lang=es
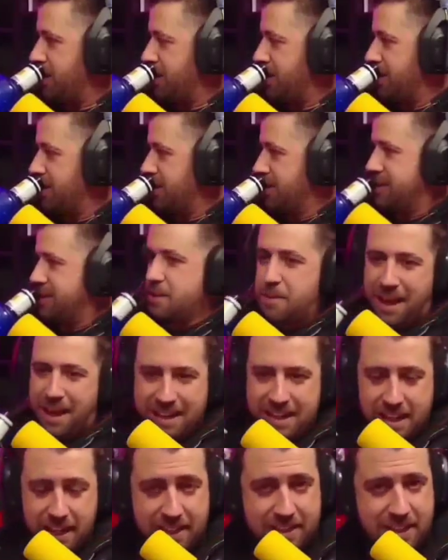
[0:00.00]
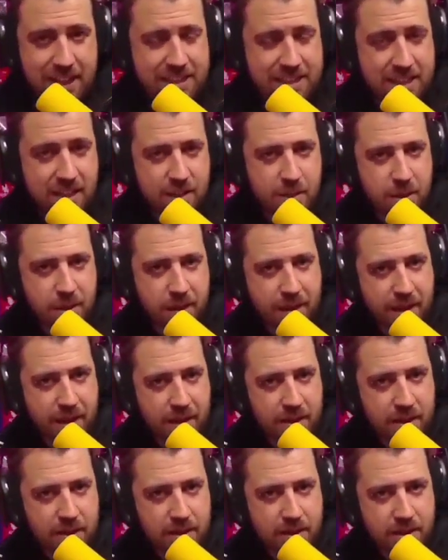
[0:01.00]
¿Te imaginas que se casa de verdad?
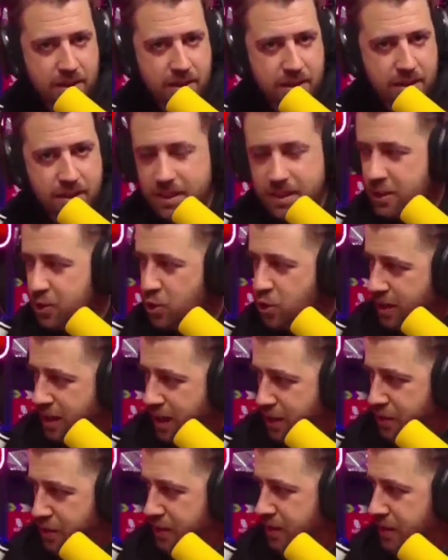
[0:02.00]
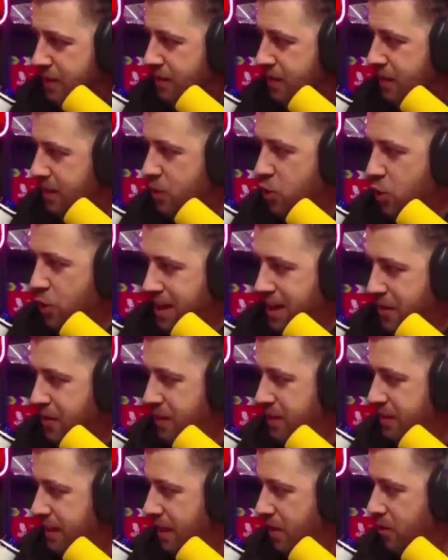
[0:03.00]
Y lo he, acertado, y lo he
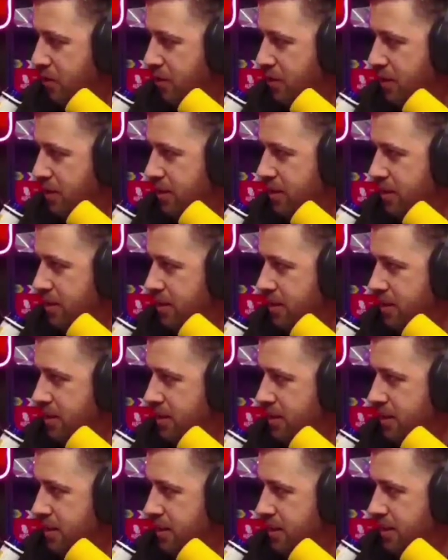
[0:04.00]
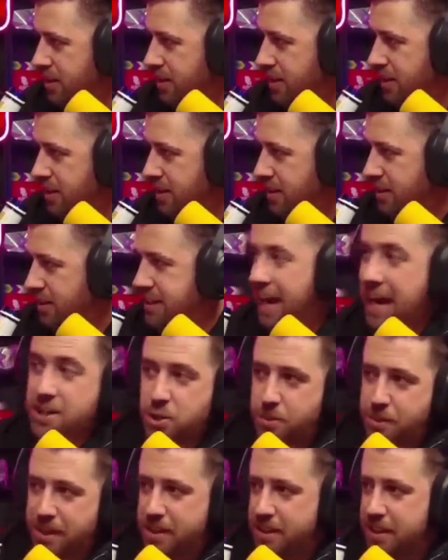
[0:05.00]
acertado. Nah, yo me
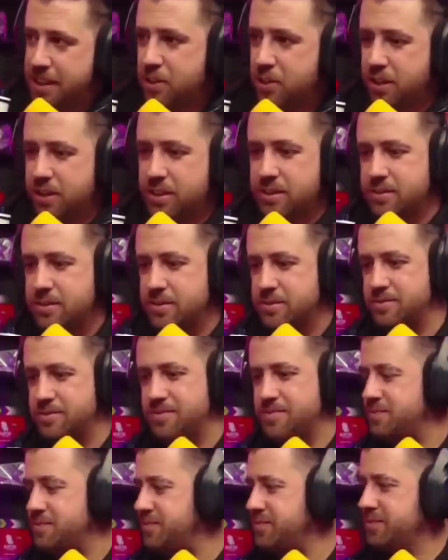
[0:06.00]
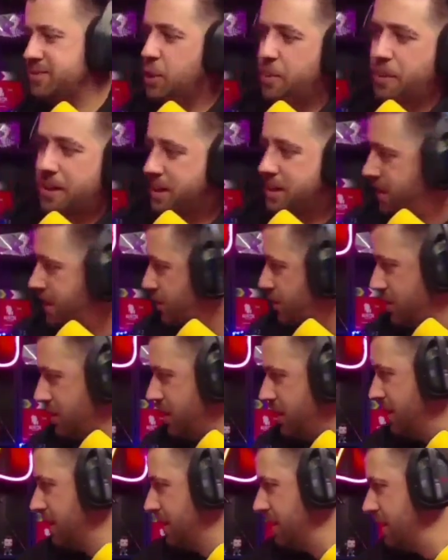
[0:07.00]
retiro, ¿eh? Yo me retiro.
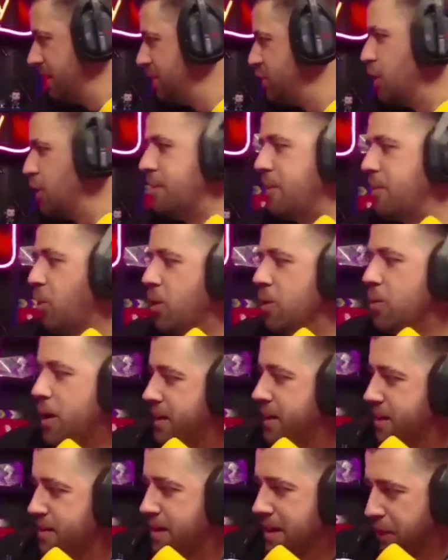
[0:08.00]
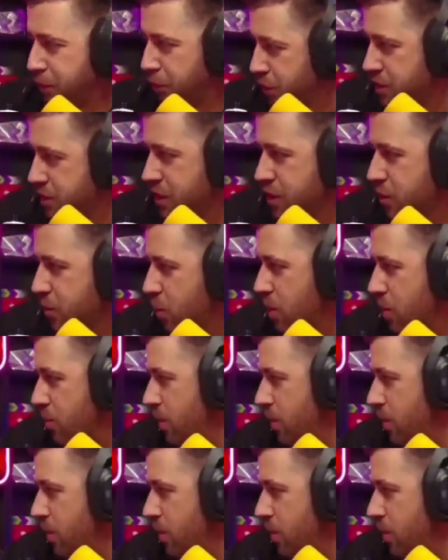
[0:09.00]
Yo me vuelvo a ir de vacaciones y no vuelvo.